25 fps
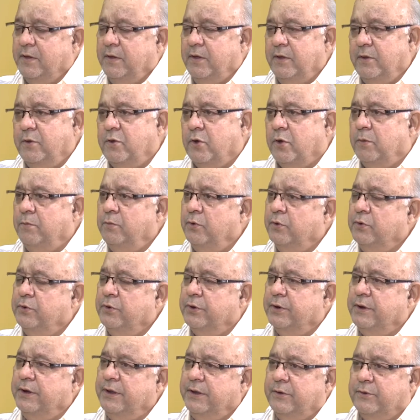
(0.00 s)
ఇంకో
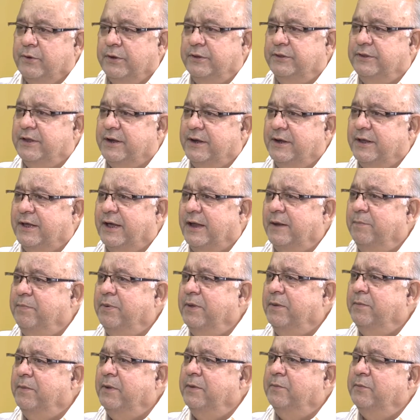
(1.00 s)
ముగ్గురిని ఇంకో ఇద్దరిని కలిపి
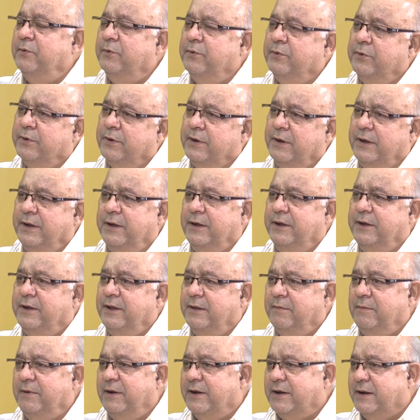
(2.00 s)
మీ ముగ్గురిని టీం
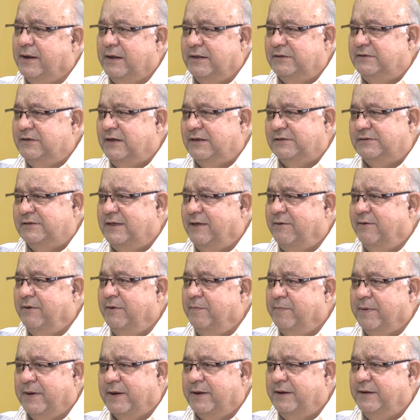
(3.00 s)
లీడర్ గా చేస్తామని
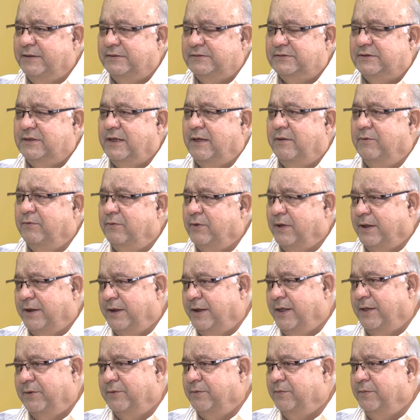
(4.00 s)
ప్రకటిస్తాము
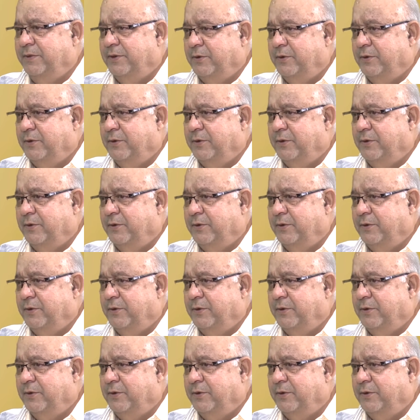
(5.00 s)
అన్నారు మీరు